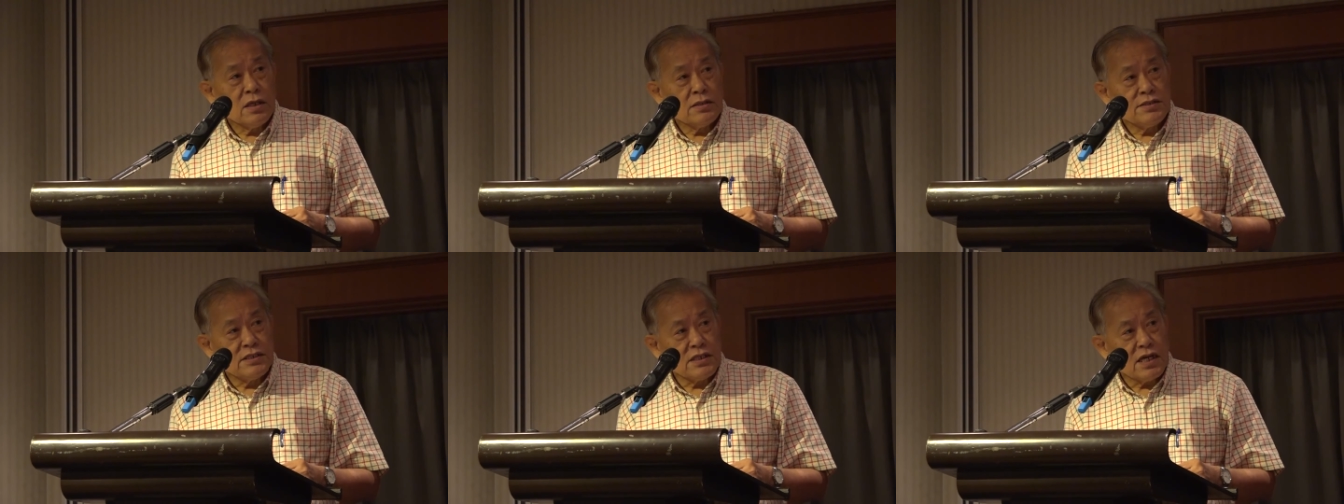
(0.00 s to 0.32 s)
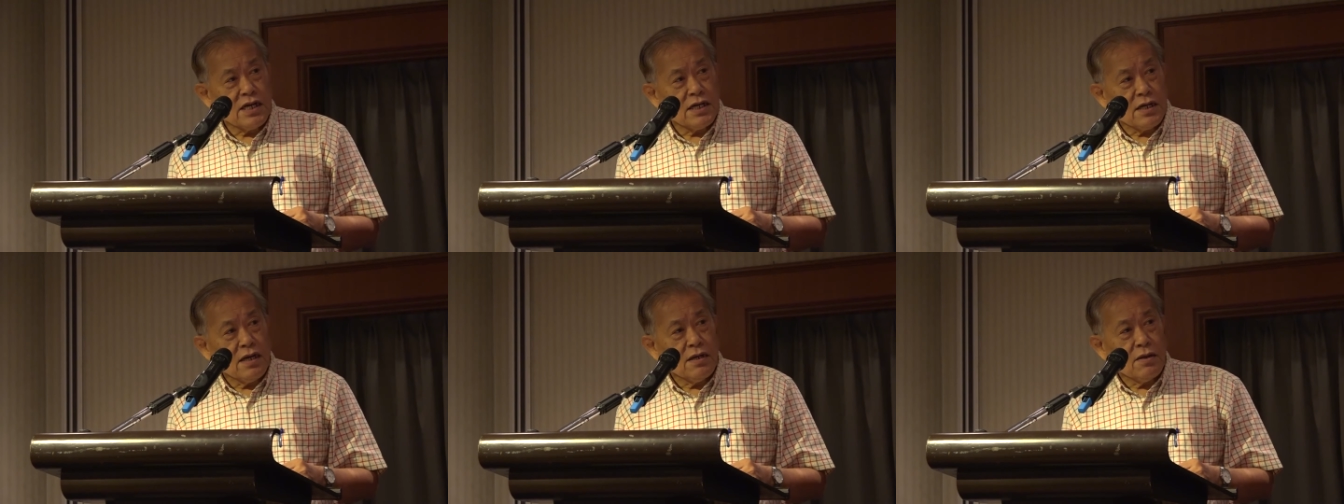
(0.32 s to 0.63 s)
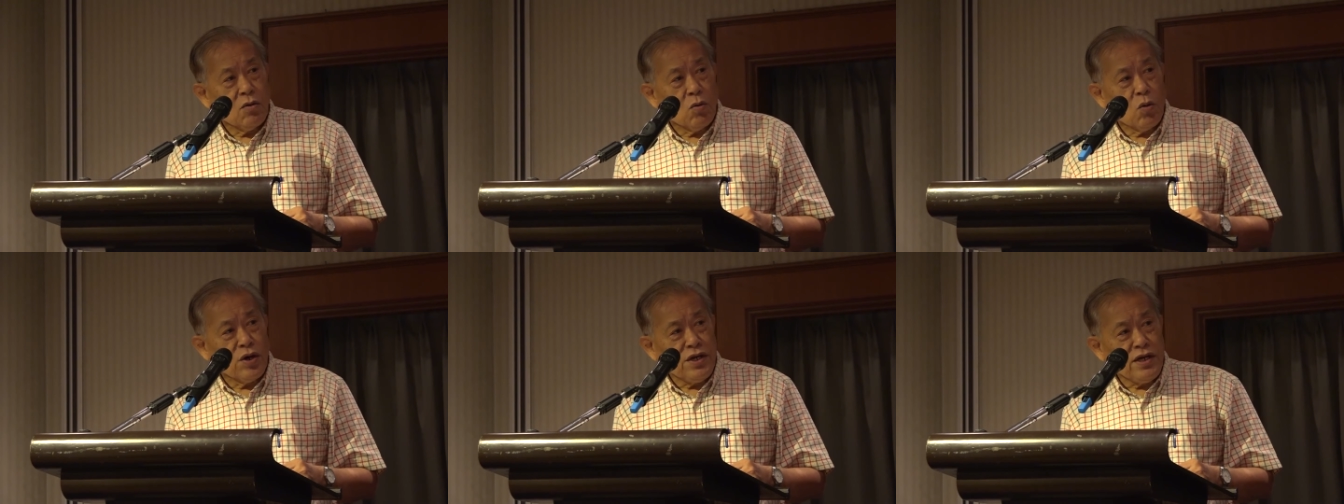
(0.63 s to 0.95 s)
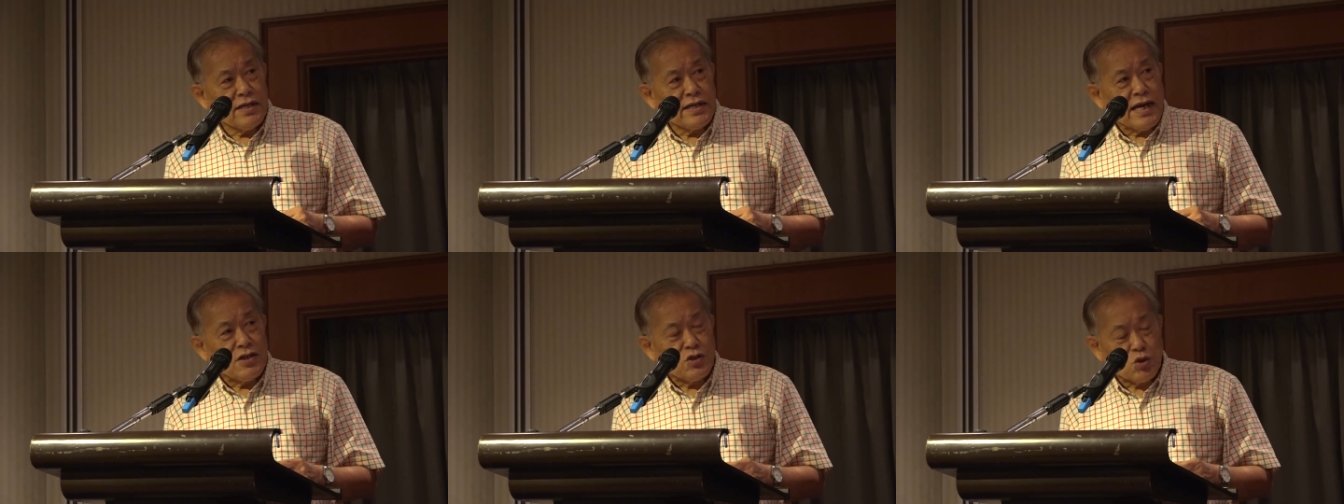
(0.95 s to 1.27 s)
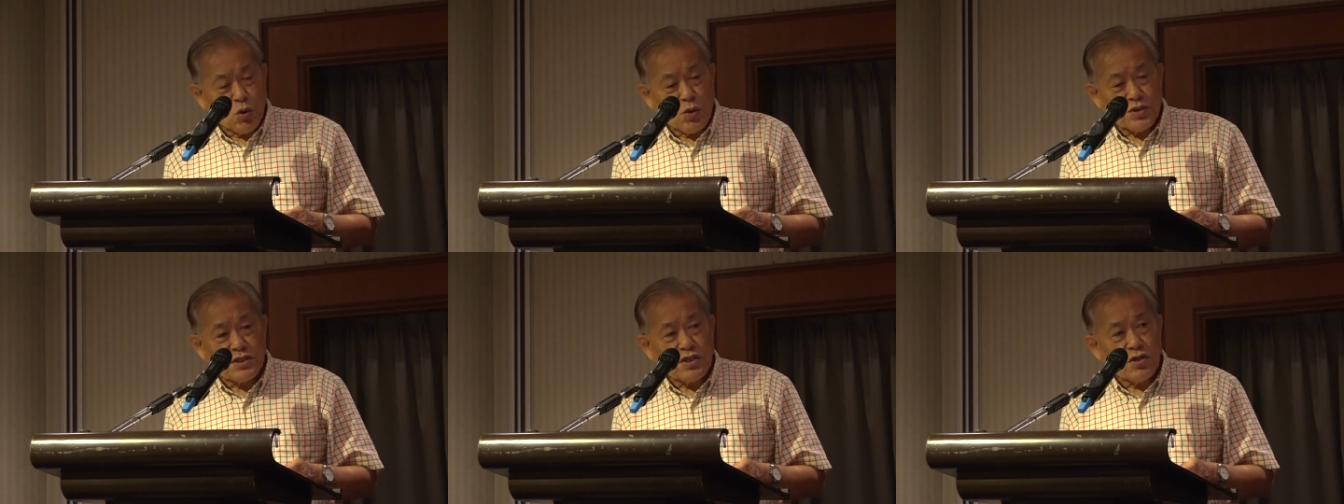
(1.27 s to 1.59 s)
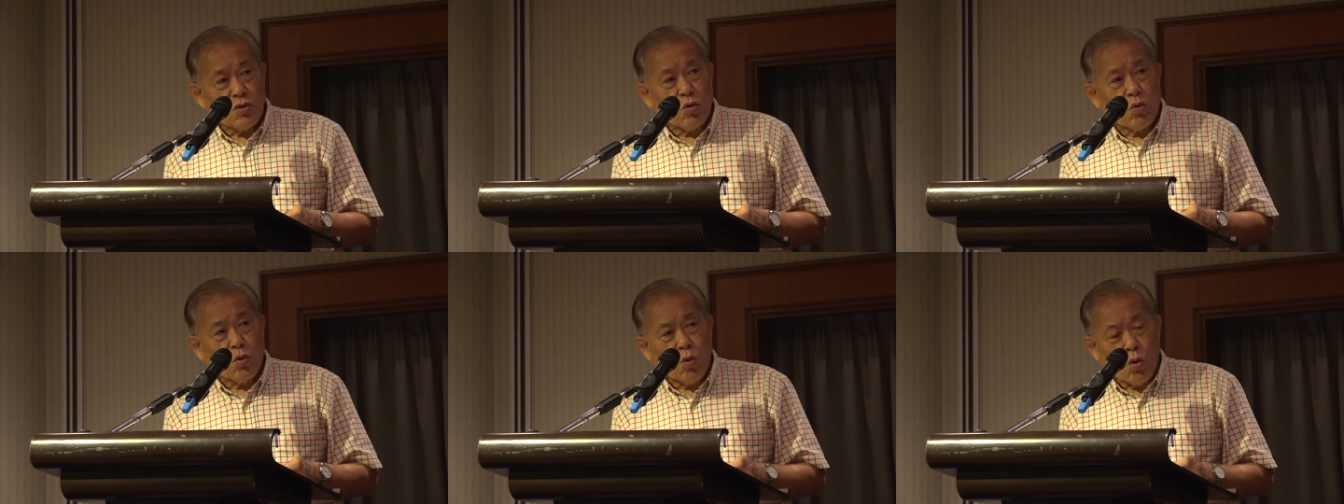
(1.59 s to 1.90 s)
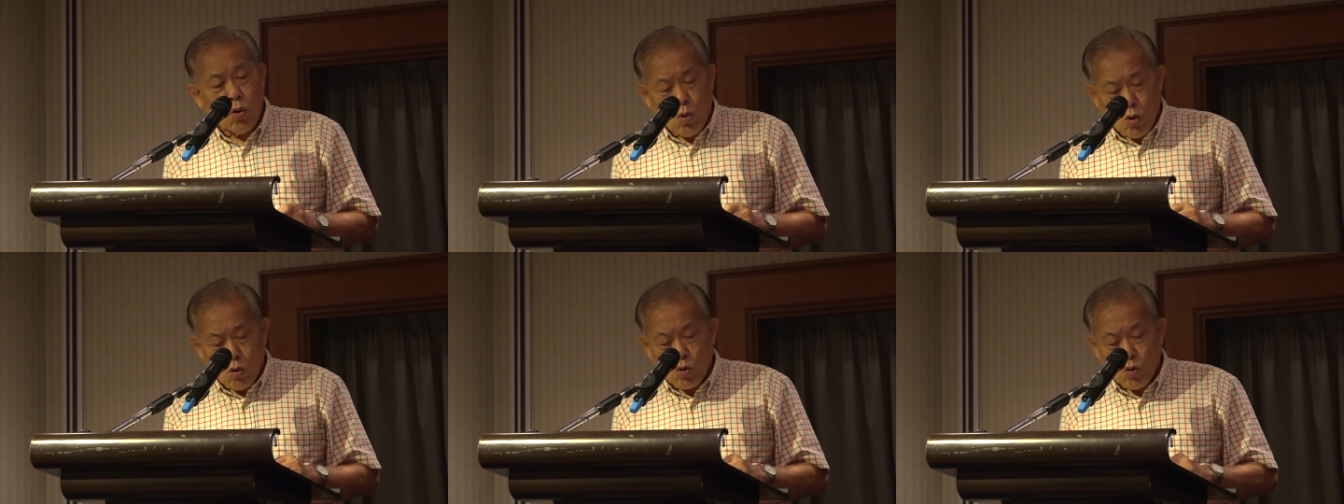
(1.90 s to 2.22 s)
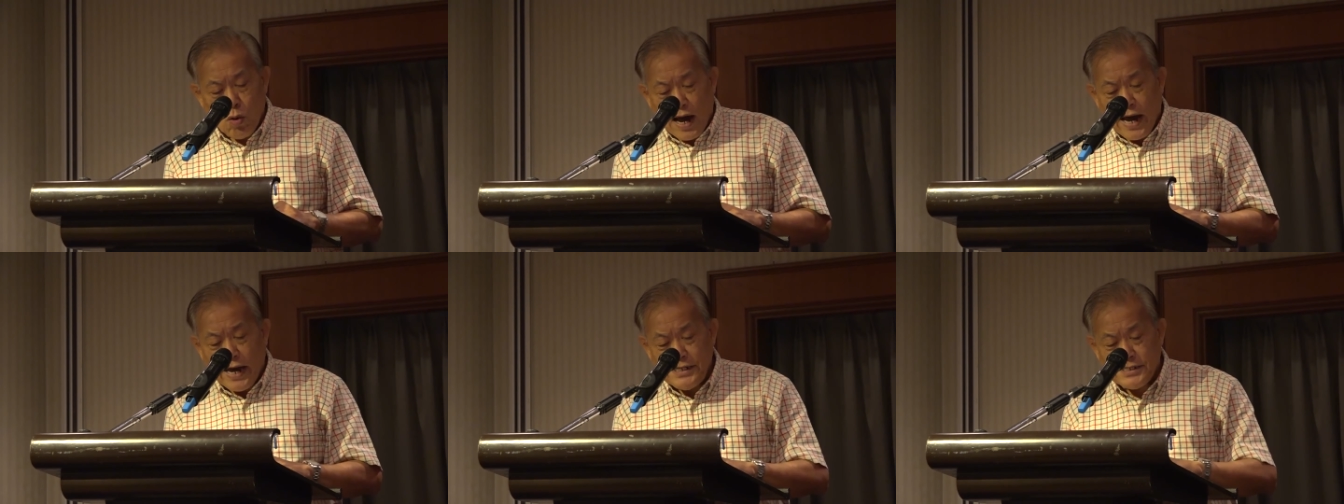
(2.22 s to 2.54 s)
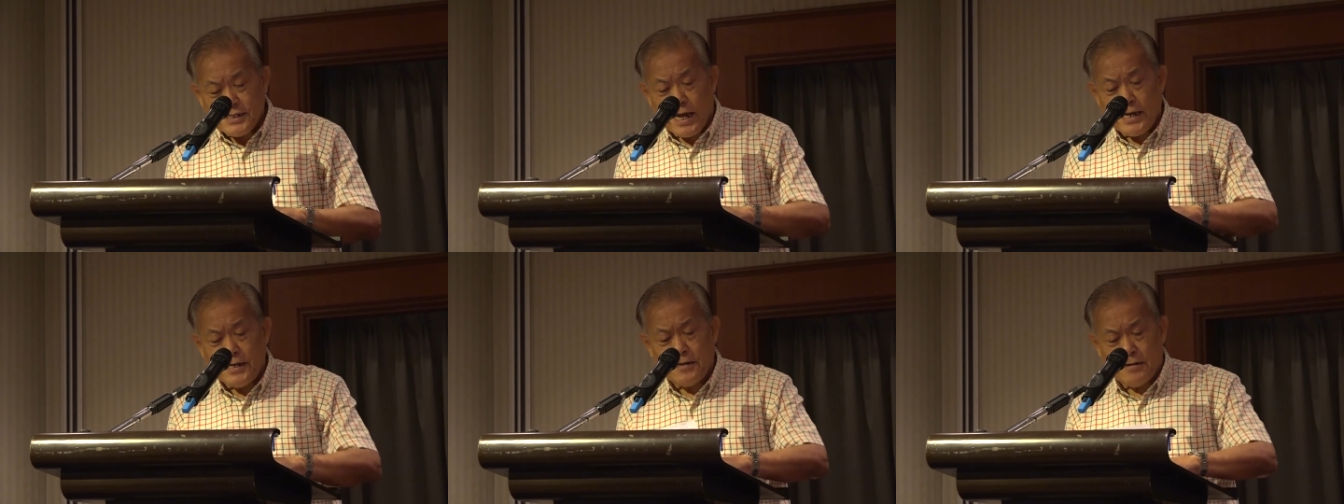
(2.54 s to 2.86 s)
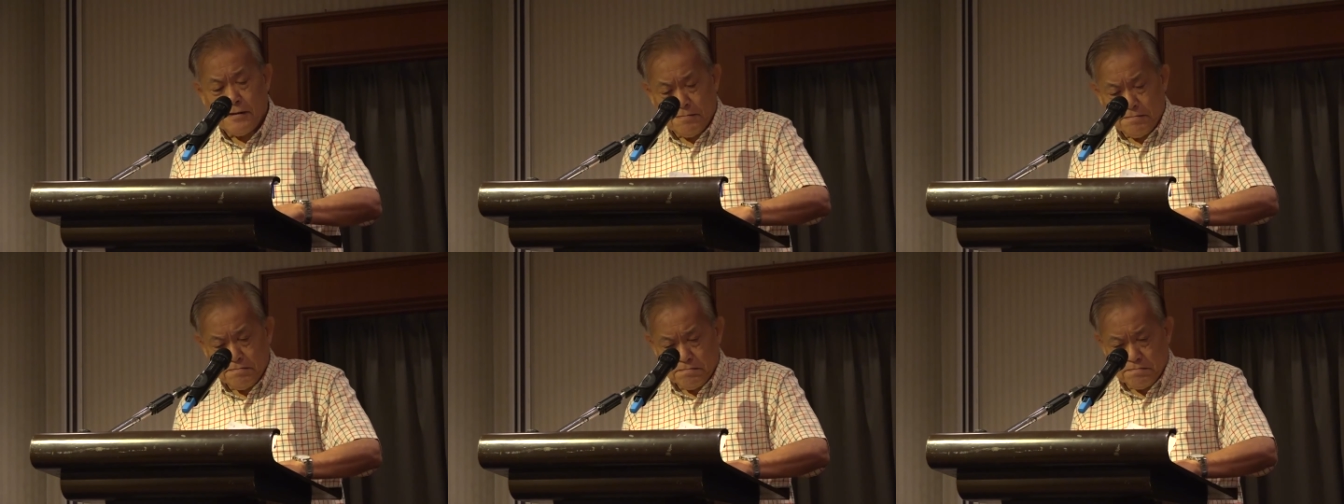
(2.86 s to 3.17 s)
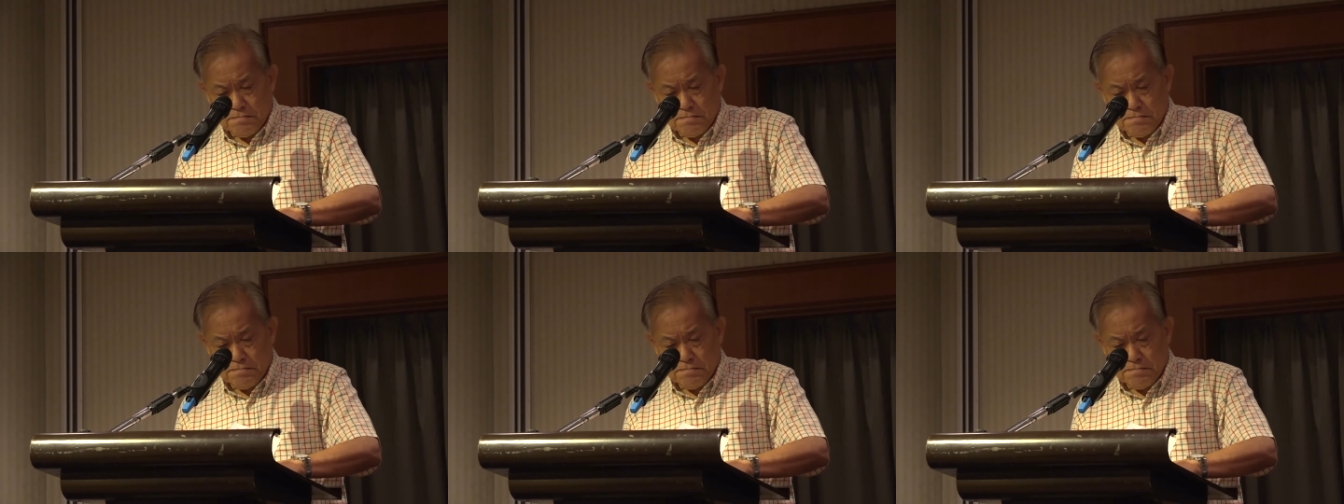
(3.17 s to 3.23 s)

这个我应该说是呜呼哀哉的，